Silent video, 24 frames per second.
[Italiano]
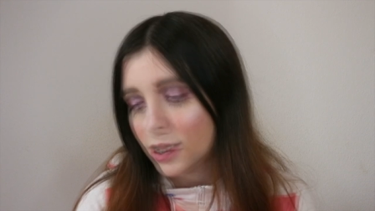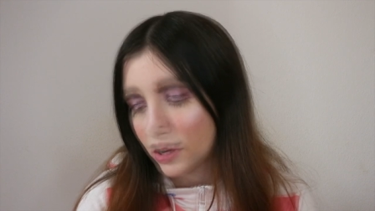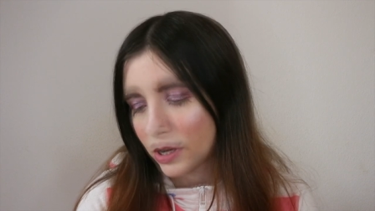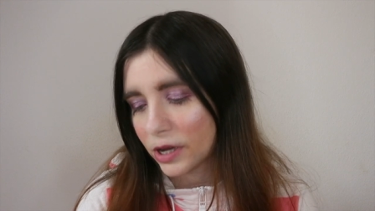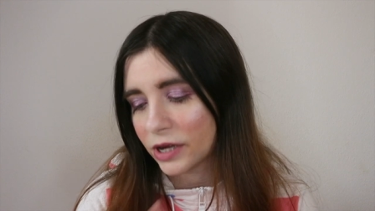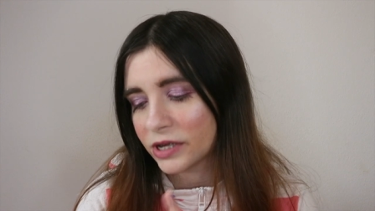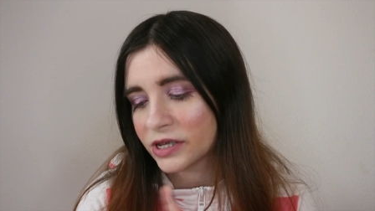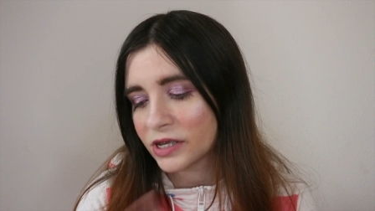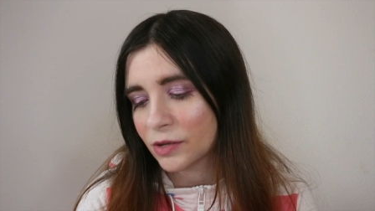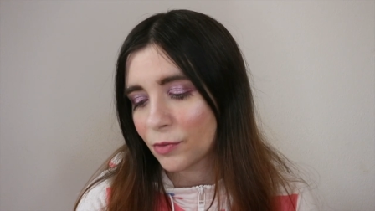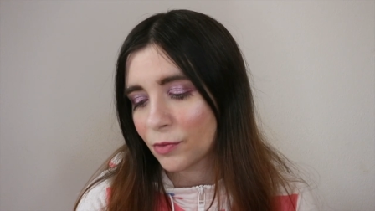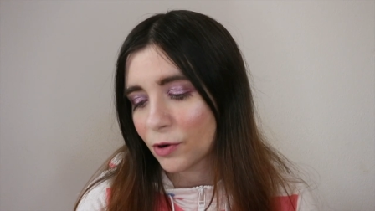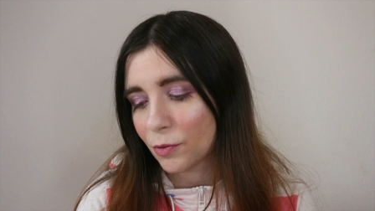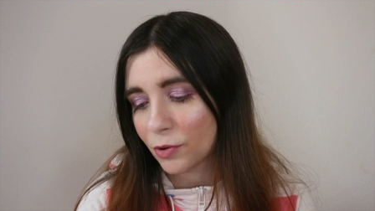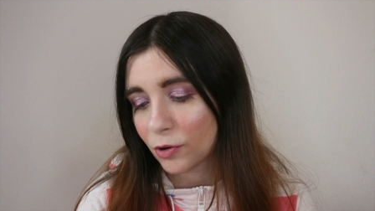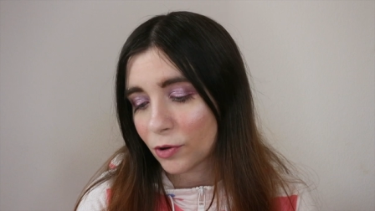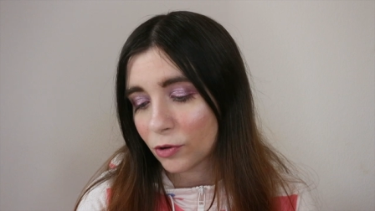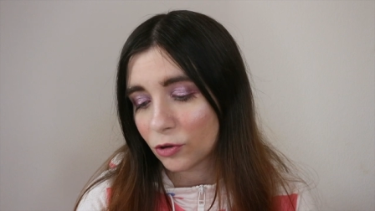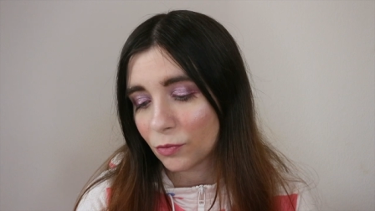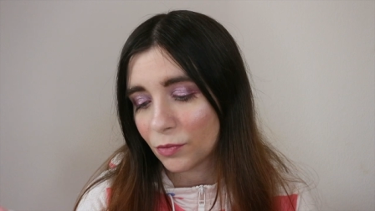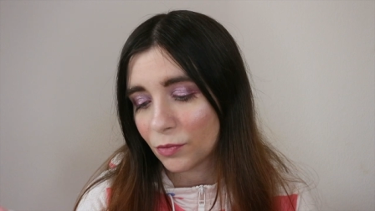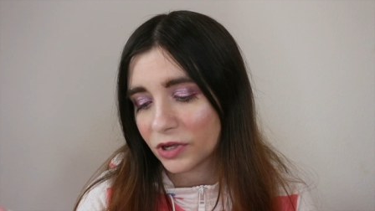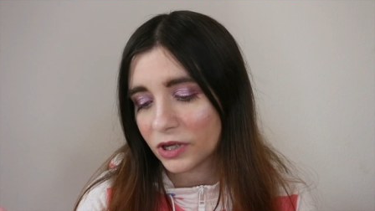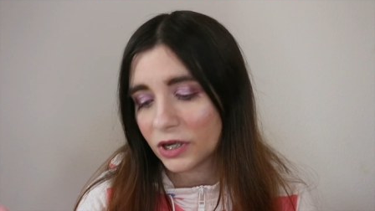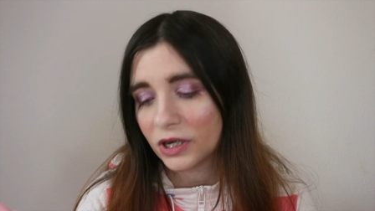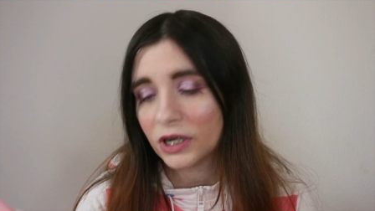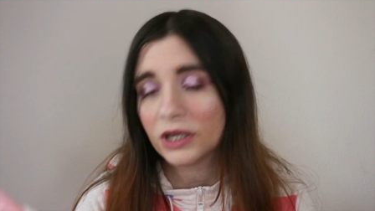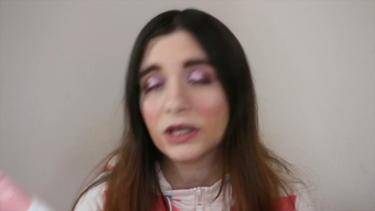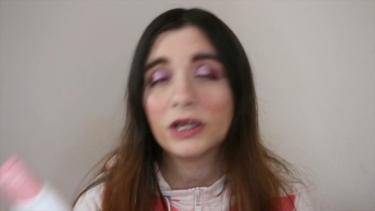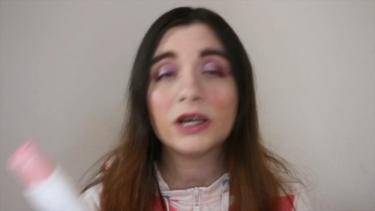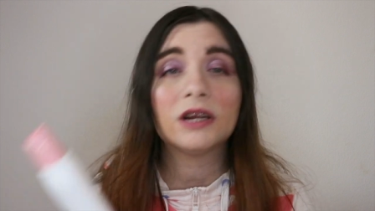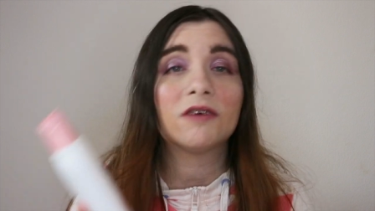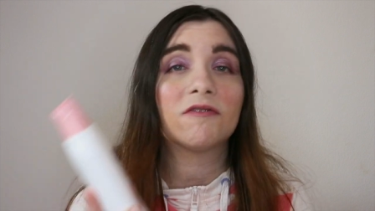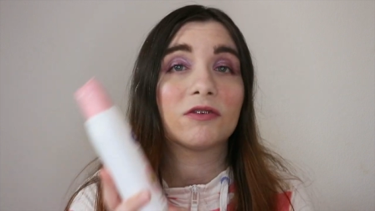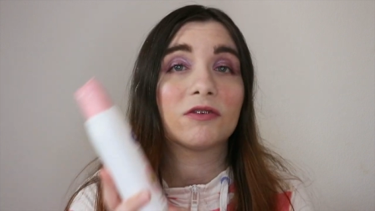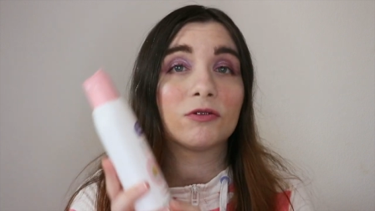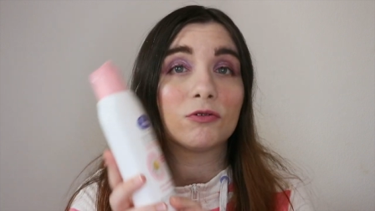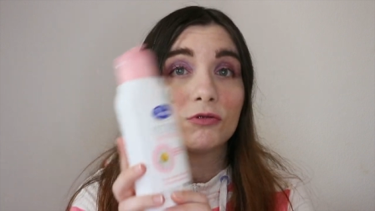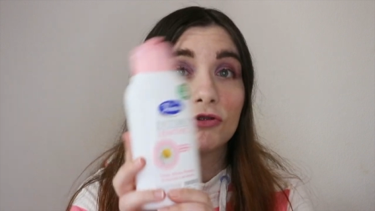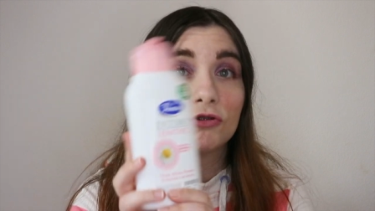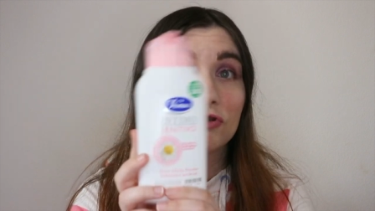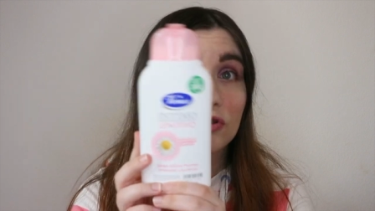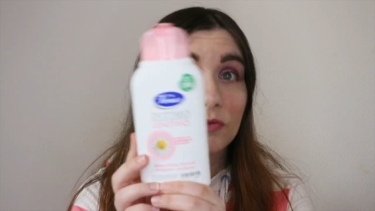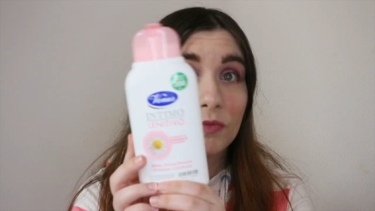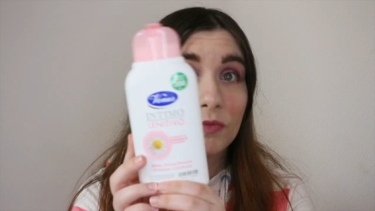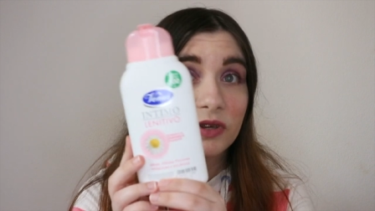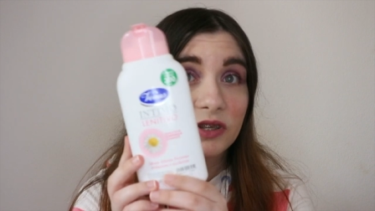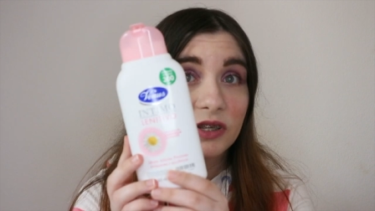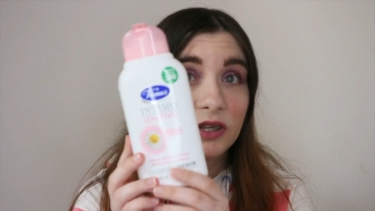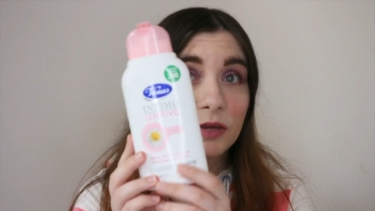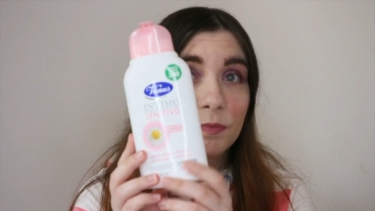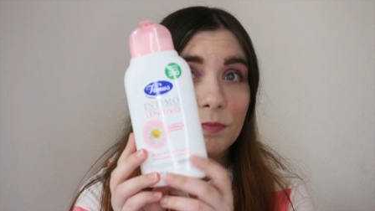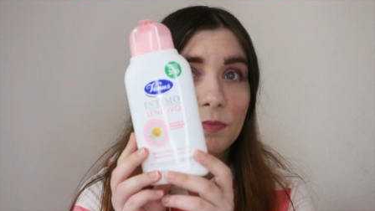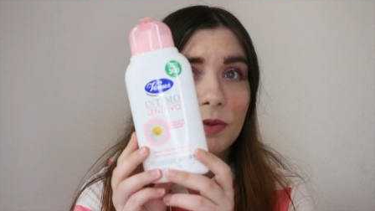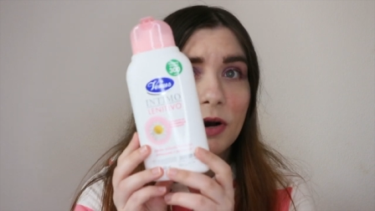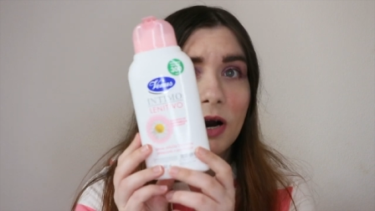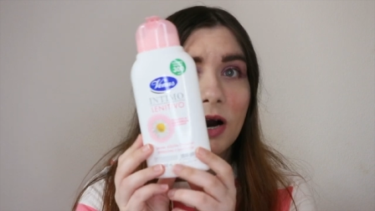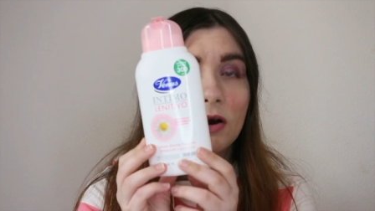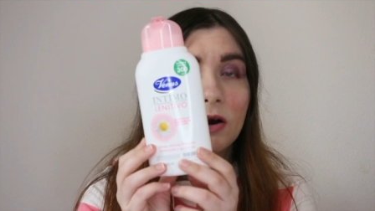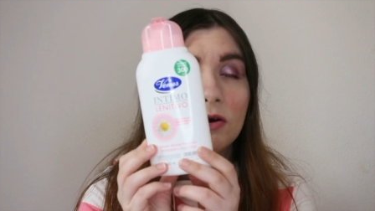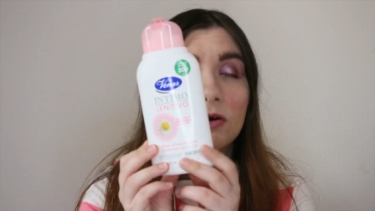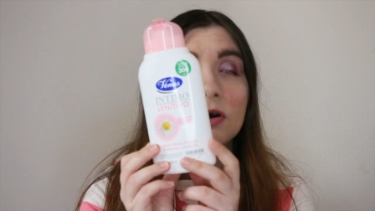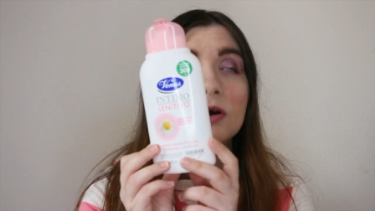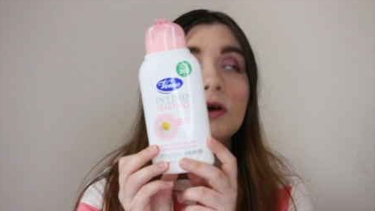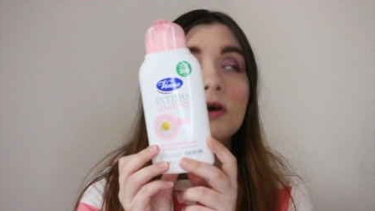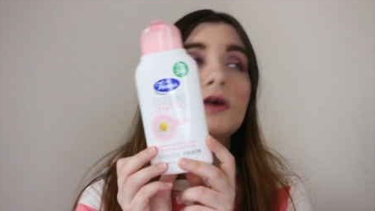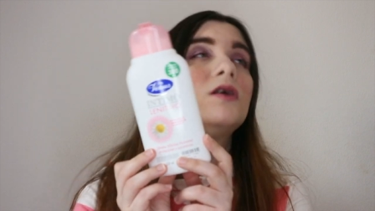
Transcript: è sempre un prodotto Made in Italy, va 12 mesi di PAO,